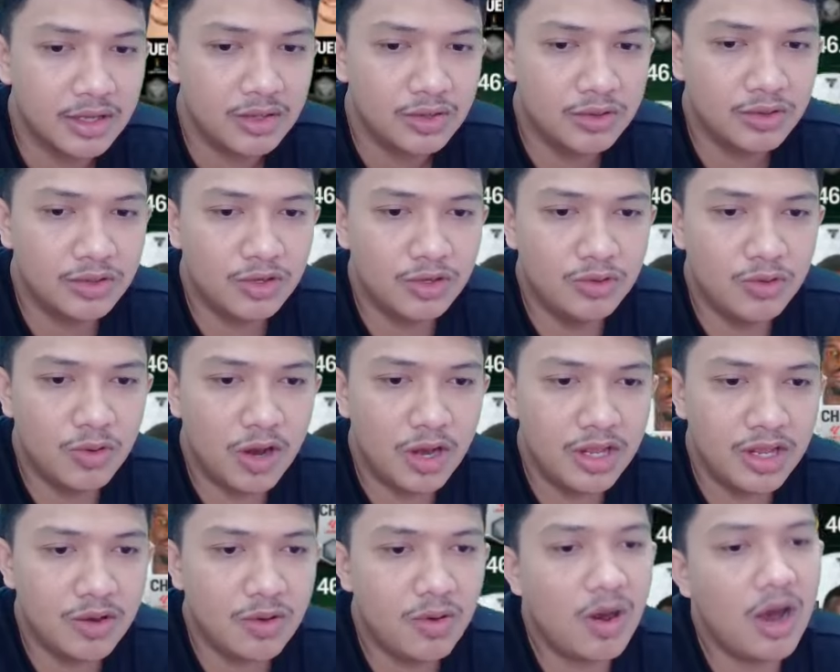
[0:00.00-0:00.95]
72
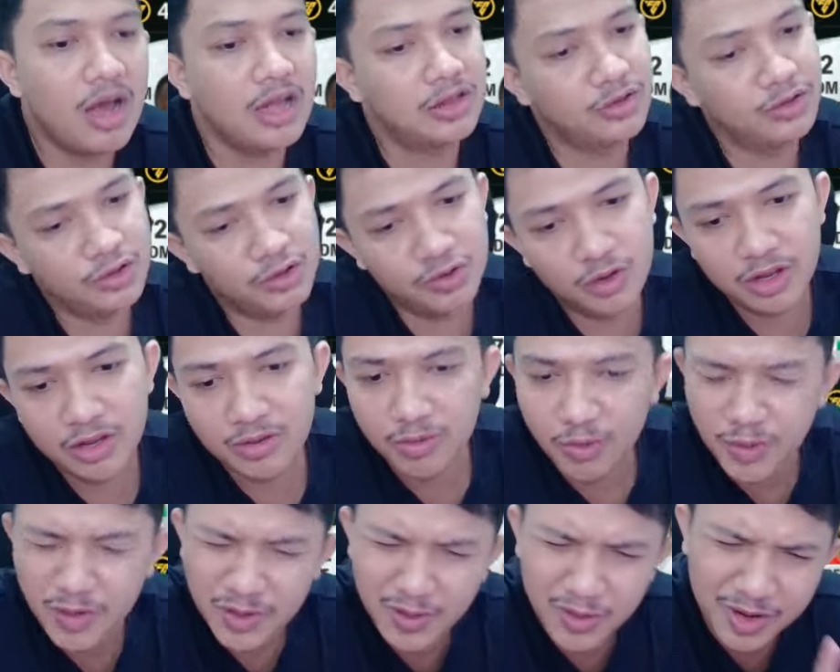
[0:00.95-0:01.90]
nya wah 72 nya
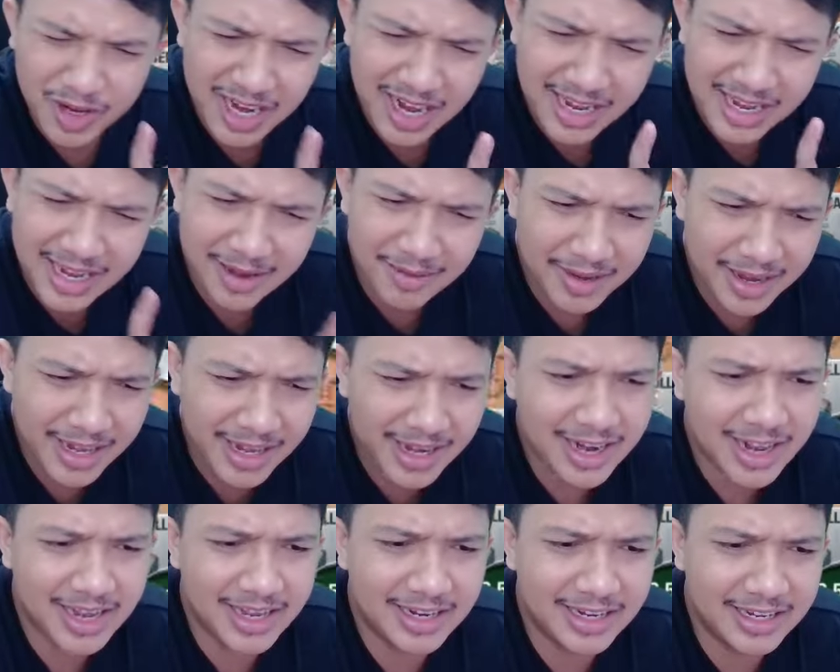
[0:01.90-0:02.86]
mungkin, agak
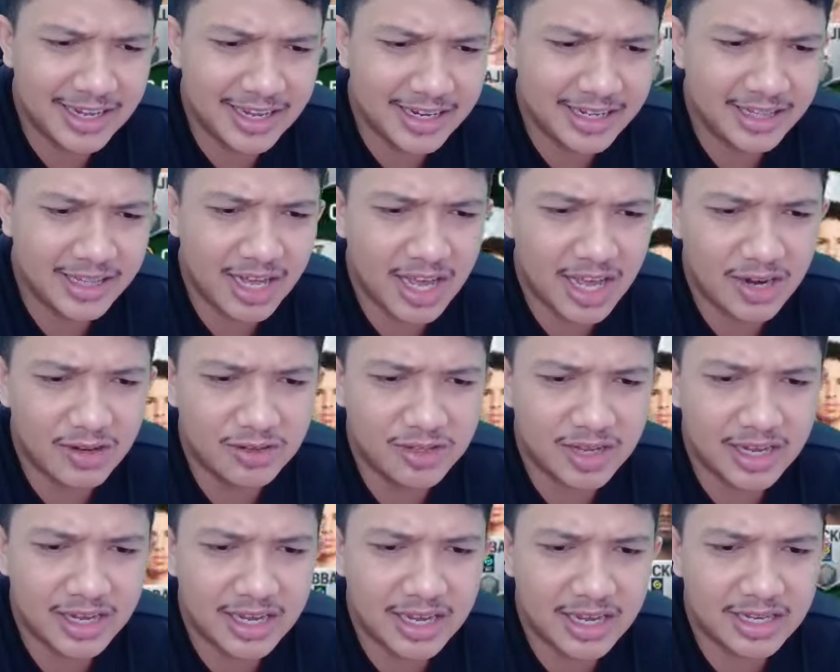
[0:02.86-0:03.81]
merah ini ya kita harus
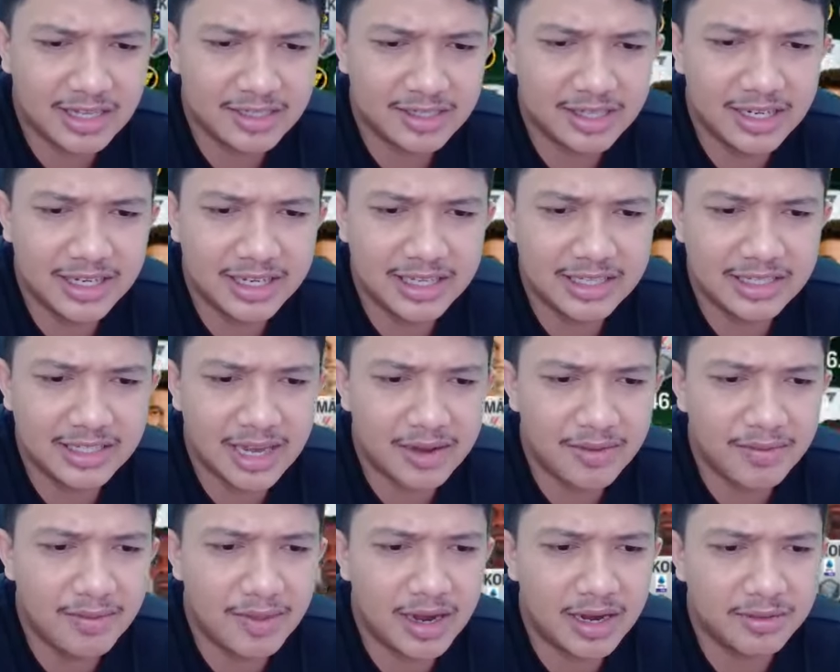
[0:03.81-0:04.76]
agak sedikit
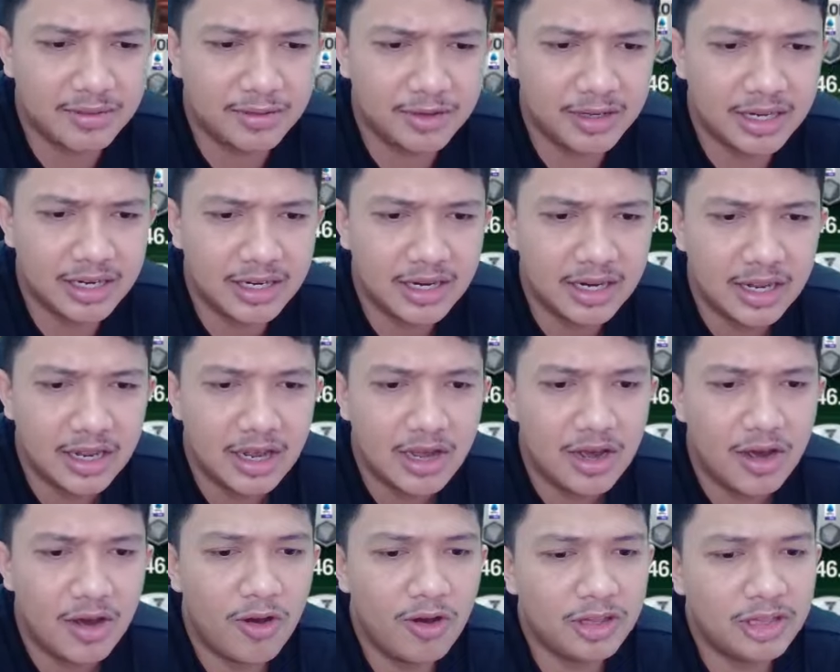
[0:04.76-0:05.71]
sabar mungkin
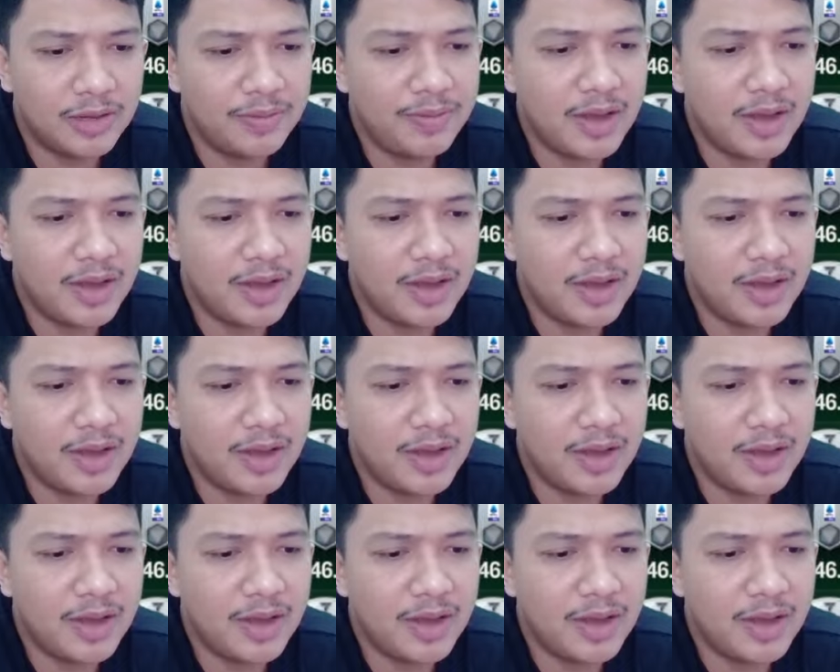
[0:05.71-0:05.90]
oh tapi